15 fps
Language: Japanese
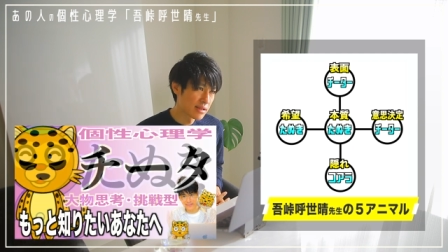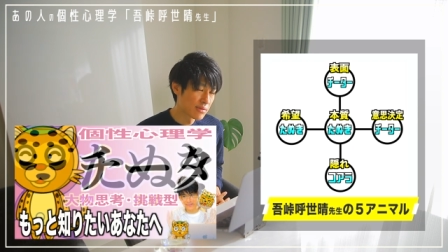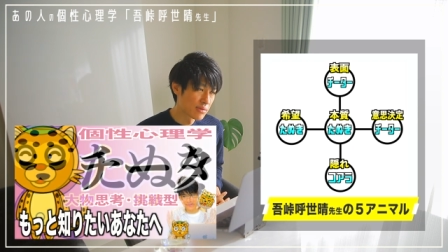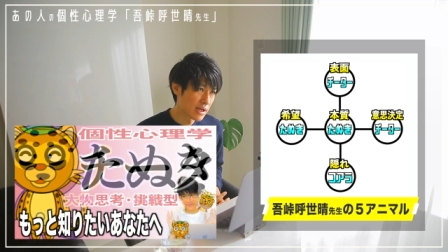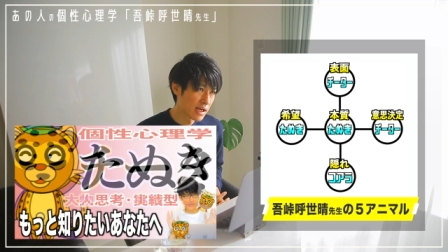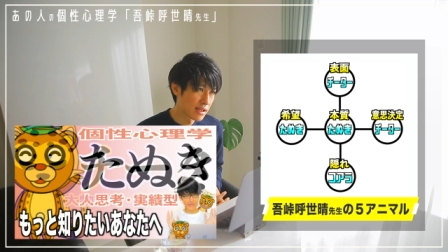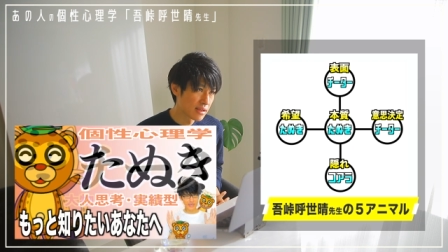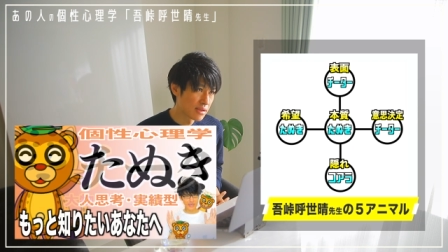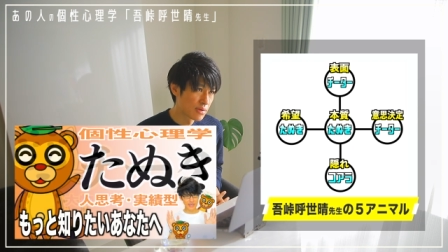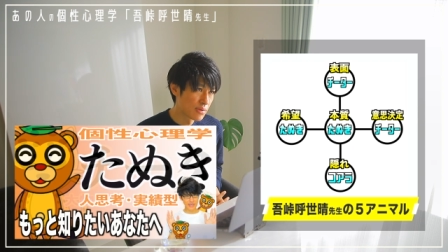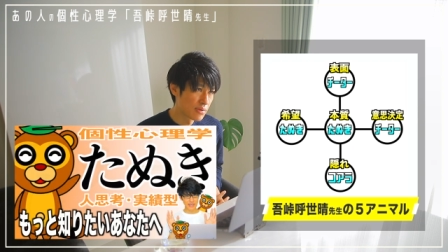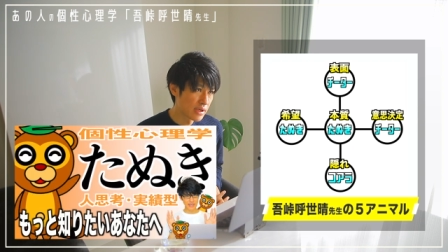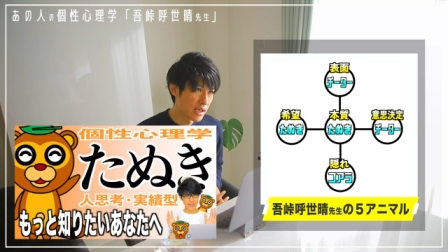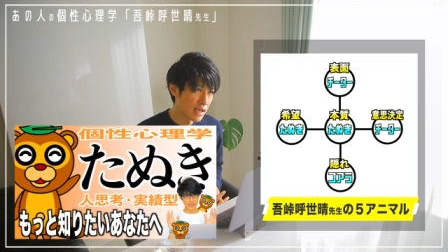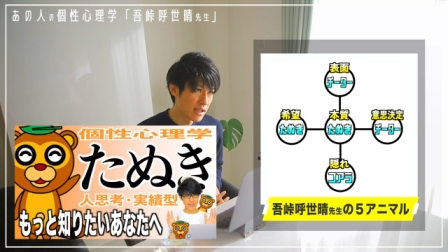その
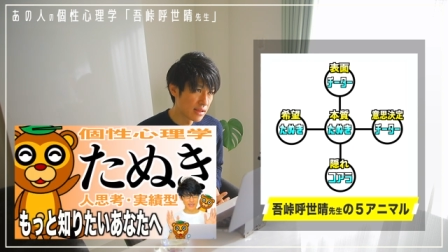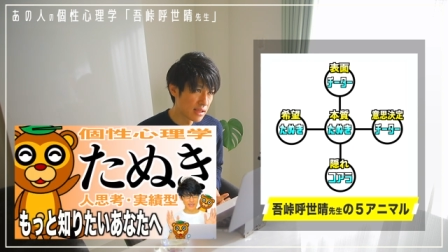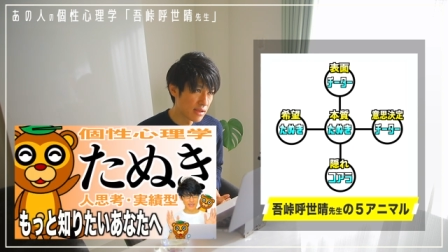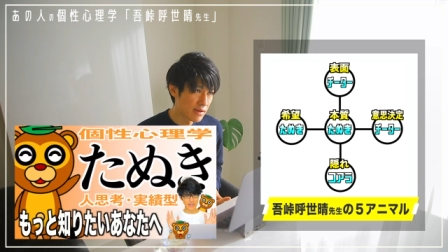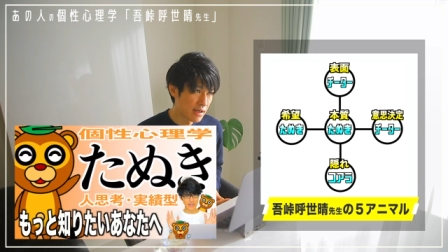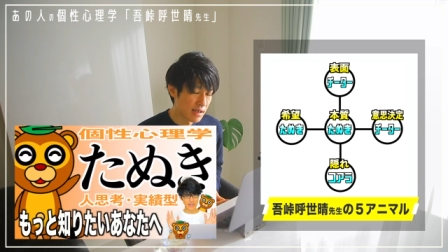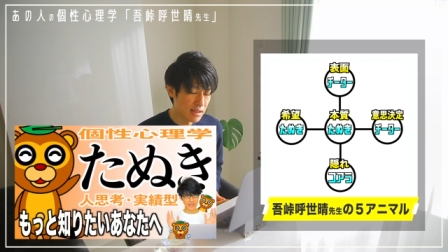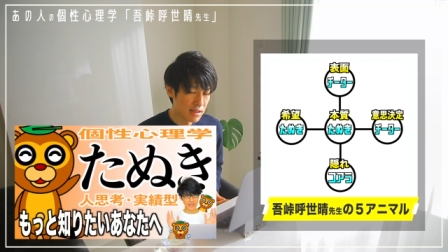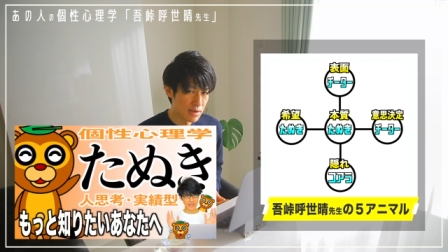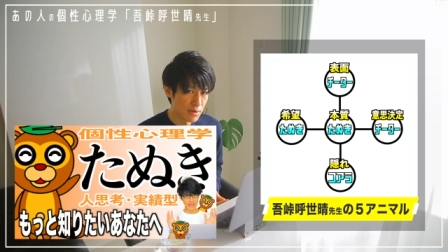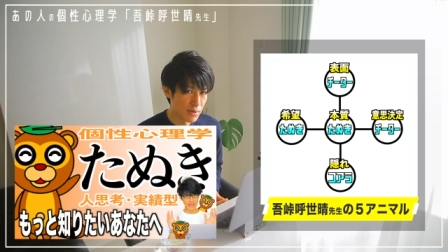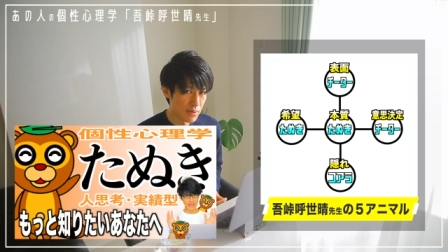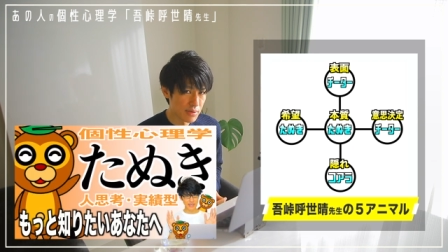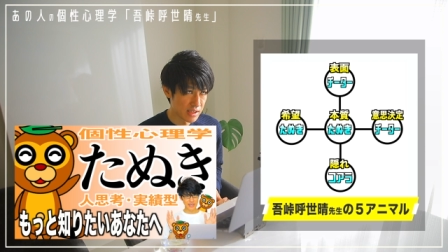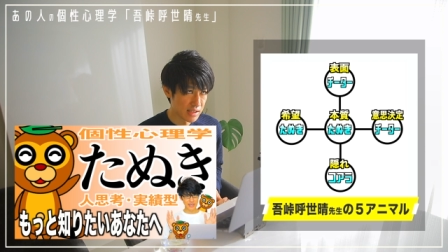葛藤系っていう話
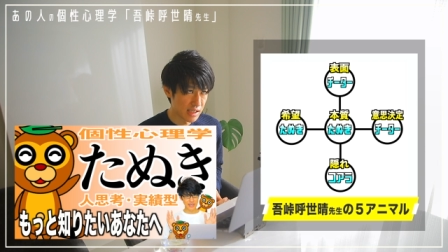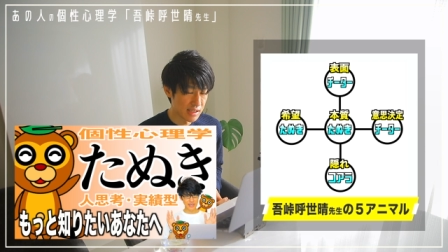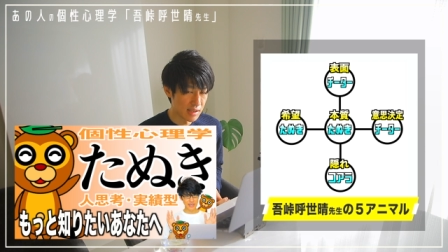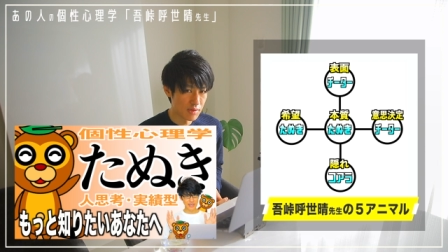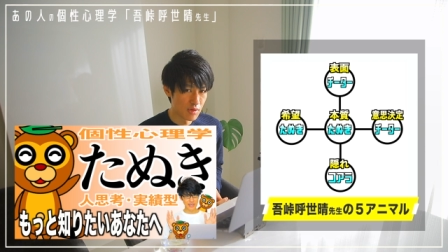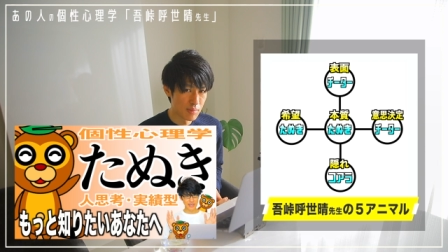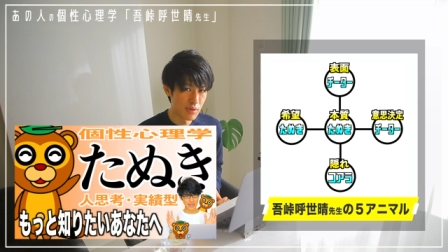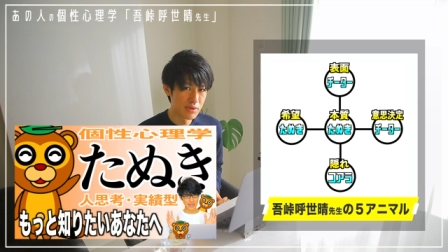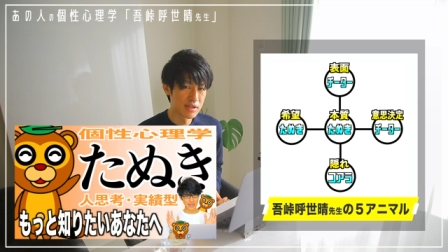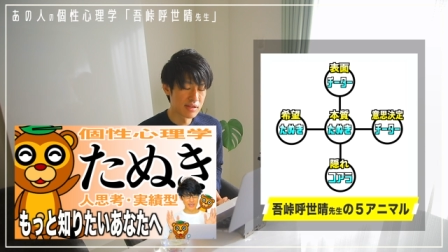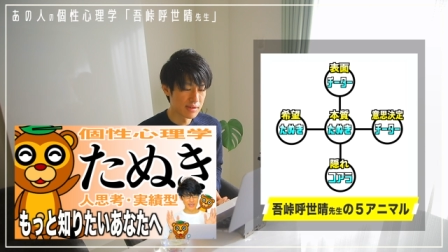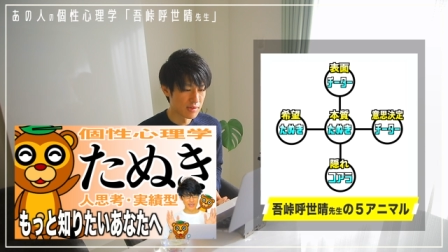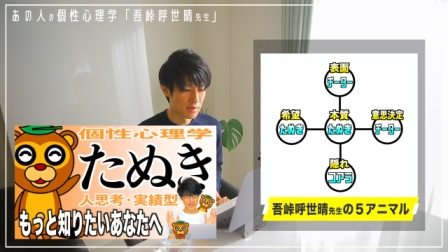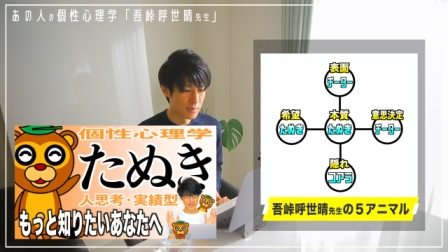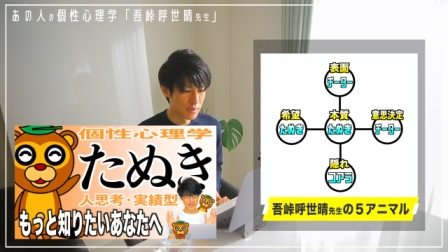をしてきたと思うんで
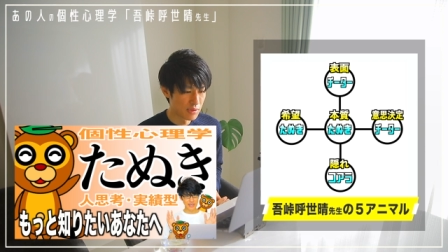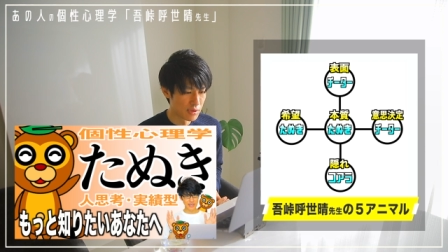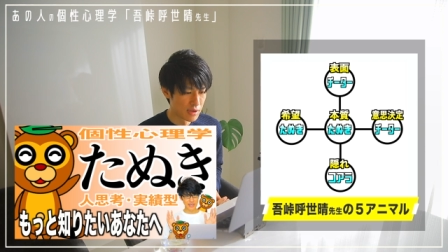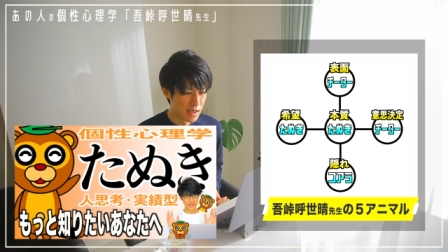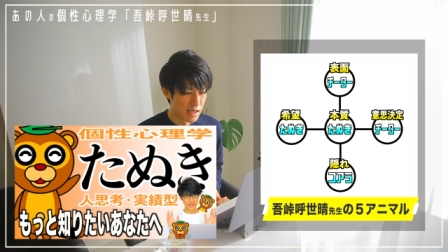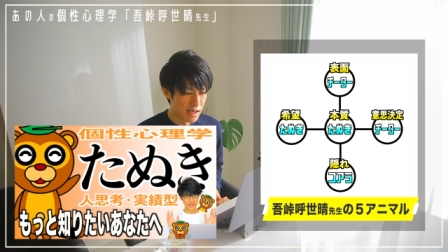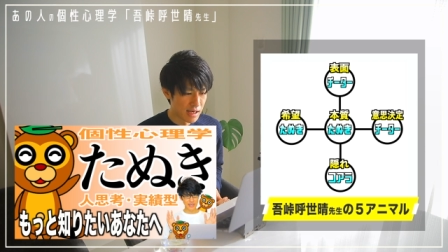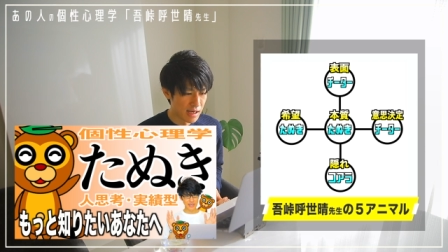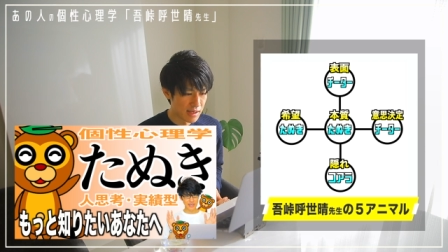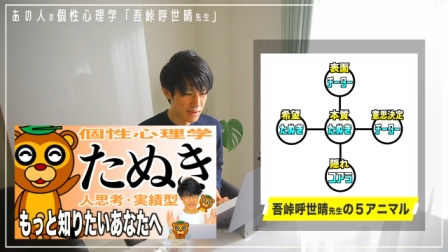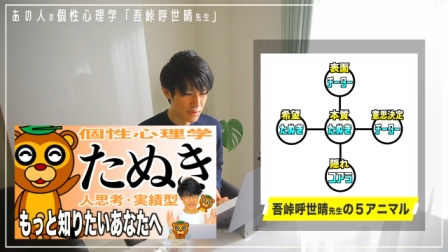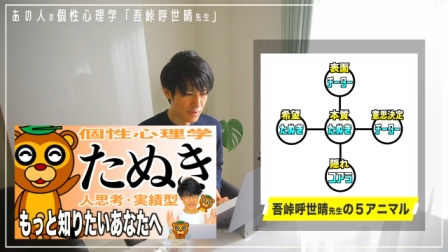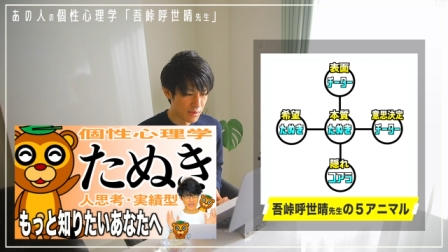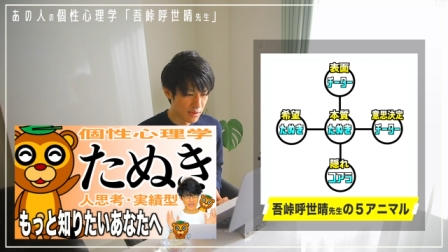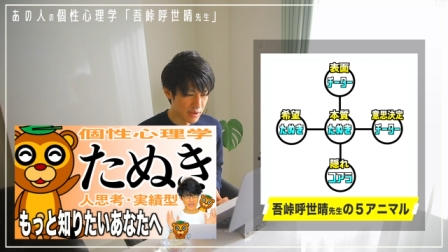すけども、
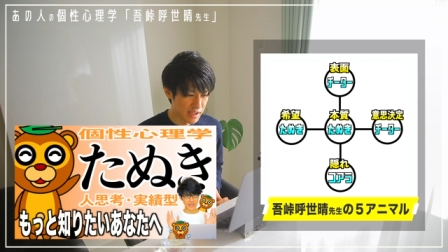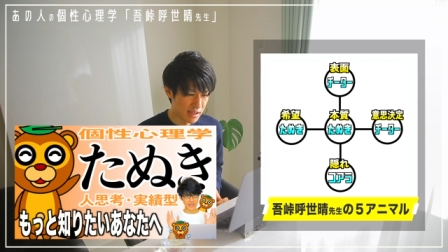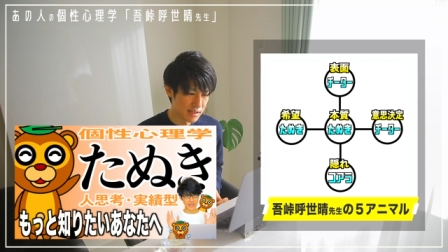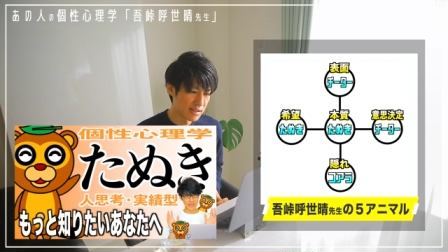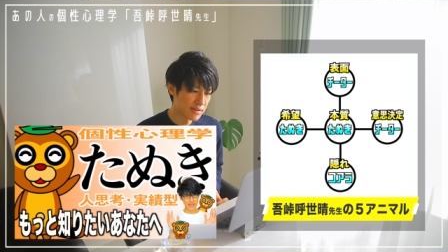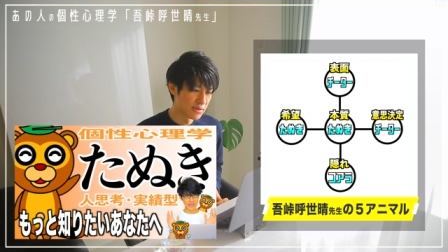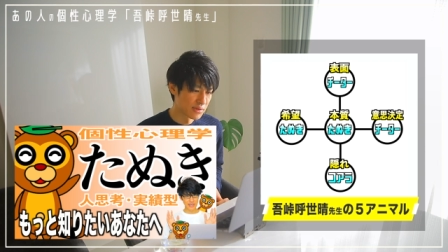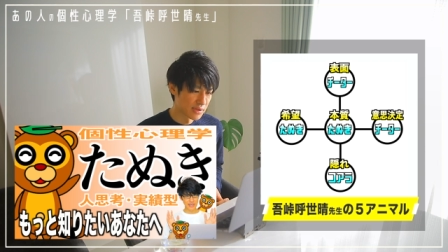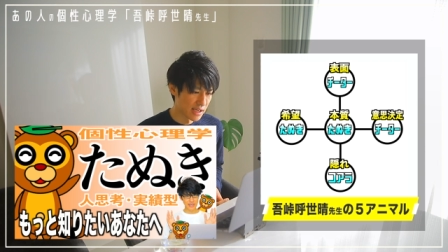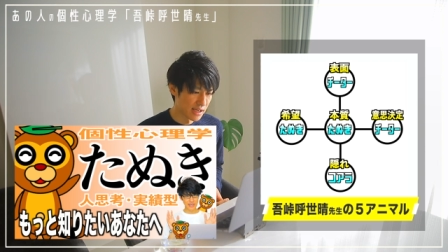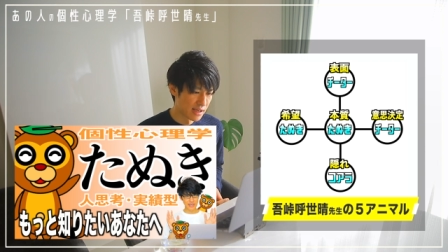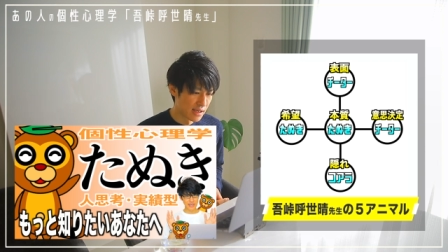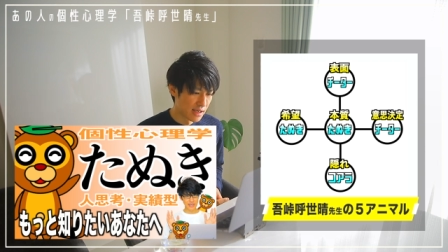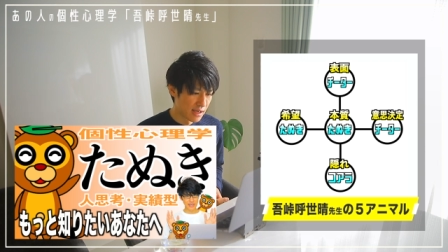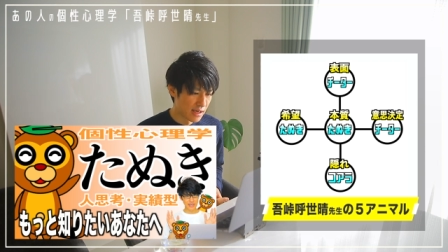逆ですよね。